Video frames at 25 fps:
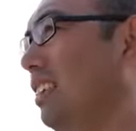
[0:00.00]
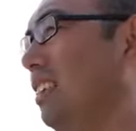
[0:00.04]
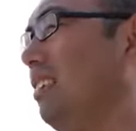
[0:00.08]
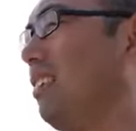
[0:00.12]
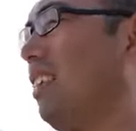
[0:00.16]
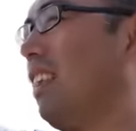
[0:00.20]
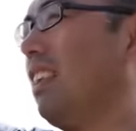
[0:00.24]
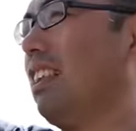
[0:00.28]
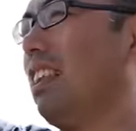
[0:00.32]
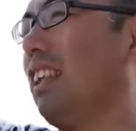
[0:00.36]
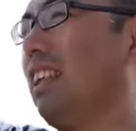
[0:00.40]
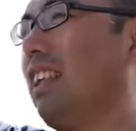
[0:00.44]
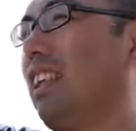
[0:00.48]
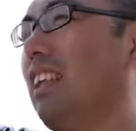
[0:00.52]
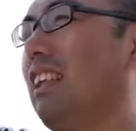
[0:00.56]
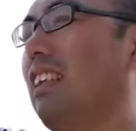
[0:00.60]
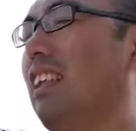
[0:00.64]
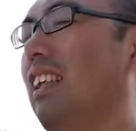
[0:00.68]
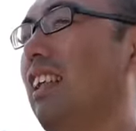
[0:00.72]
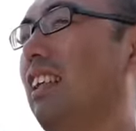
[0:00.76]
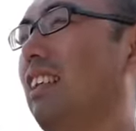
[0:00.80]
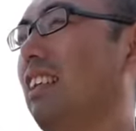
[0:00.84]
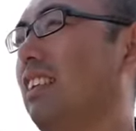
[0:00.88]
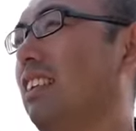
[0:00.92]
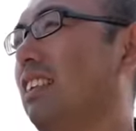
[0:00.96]
ちの畑の
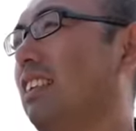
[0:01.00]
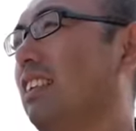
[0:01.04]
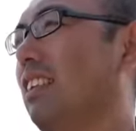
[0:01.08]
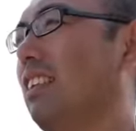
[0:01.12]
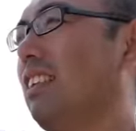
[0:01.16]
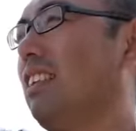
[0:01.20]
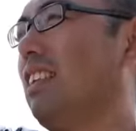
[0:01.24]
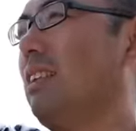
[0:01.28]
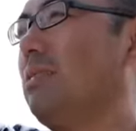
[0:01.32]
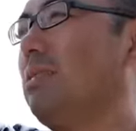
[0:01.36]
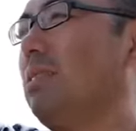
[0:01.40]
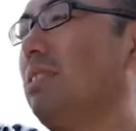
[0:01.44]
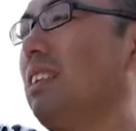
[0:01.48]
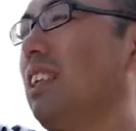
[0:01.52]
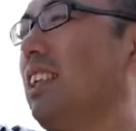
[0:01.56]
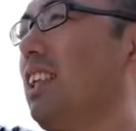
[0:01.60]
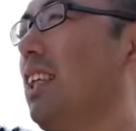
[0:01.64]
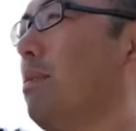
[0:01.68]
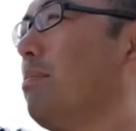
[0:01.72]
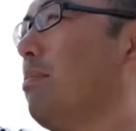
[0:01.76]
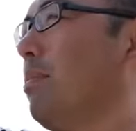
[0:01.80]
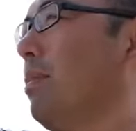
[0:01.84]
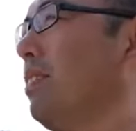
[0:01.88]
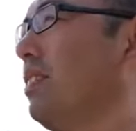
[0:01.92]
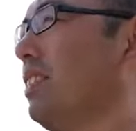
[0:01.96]
中に錦多分に
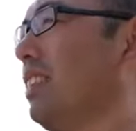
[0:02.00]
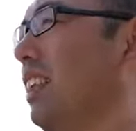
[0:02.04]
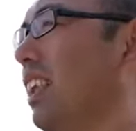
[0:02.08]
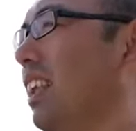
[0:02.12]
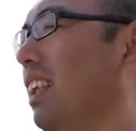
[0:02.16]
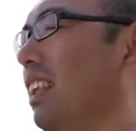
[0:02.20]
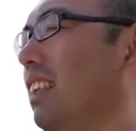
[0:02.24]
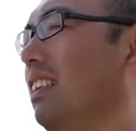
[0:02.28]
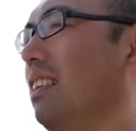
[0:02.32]
ひゃっぽんぐらい入っ